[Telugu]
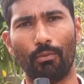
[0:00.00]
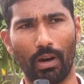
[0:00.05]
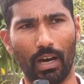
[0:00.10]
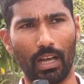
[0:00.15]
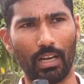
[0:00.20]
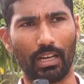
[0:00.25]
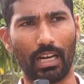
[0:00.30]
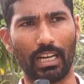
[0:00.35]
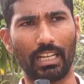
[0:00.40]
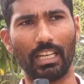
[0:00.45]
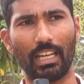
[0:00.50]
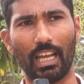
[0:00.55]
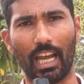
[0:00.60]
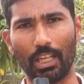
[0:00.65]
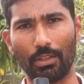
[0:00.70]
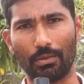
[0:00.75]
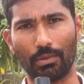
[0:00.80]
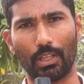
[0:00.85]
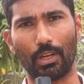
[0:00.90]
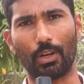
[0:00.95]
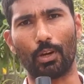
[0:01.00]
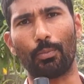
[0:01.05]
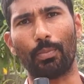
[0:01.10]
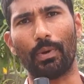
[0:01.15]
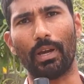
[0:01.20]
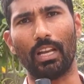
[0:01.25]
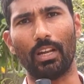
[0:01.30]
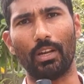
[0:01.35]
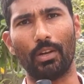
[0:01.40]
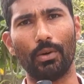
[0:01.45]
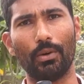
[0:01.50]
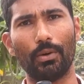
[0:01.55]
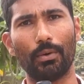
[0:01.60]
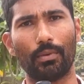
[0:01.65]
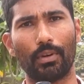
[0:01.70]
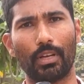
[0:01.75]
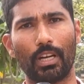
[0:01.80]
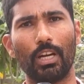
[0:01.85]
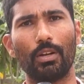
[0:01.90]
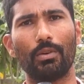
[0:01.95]
వాళ్ళు కట్టిన ఐదు వందల రూపాయల్లో
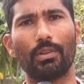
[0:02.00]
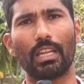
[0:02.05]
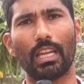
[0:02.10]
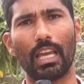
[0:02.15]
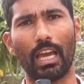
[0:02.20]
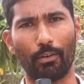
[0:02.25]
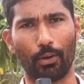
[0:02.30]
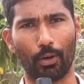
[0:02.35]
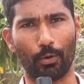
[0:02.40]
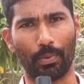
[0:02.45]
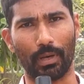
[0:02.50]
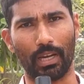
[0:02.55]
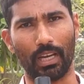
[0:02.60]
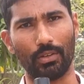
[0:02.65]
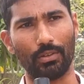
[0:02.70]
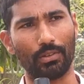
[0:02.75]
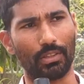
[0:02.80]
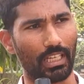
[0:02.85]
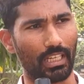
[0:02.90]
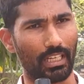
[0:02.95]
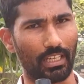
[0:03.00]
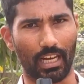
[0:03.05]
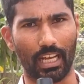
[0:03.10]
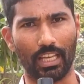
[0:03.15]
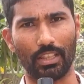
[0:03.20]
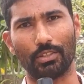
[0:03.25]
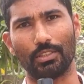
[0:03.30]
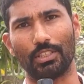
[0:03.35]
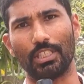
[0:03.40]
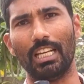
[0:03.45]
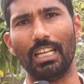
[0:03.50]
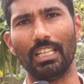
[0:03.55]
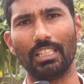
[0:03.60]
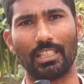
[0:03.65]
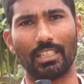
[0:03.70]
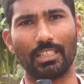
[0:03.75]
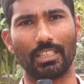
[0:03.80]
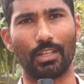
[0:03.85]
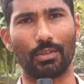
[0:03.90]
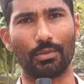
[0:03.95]
రెండు వందల యాభై రూపాయలు తిరిగి రైతుకు
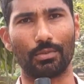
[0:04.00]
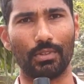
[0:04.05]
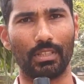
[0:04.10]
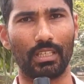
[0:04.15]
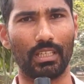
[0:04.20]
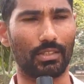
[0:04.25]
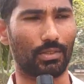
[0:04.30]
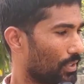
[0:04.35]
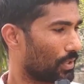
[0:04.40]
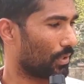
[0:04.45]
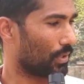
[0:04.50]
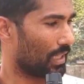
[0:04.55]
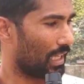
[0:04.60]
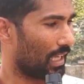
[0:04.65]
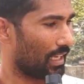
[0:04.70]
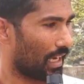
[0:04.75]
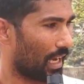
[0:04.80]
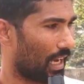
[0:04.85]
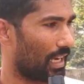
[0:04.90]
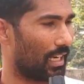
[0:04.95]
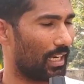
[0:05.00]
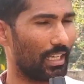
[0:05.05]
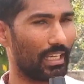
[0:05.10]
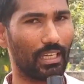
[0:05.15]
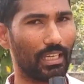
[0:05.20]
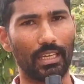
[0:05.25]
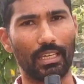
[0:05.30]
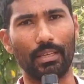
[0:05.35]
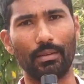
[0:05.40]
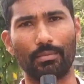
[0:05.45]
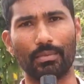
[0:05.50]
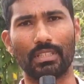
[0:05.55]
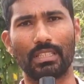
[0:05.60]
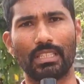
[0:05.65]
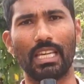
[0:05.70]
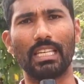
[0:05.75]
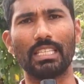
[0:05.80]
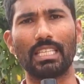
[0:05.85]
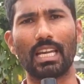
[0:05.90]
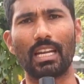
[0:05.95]
చెల్లించడం జరుగుతుంది సో దానికి ఆల్రెడీ
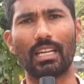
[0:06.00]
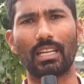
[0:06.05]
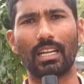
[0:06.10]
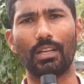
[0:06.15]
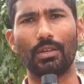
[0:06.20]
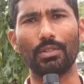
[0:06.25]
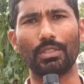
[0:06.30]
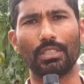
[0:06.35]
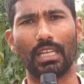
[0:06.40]
సెక్స్ ఆర్టెడ్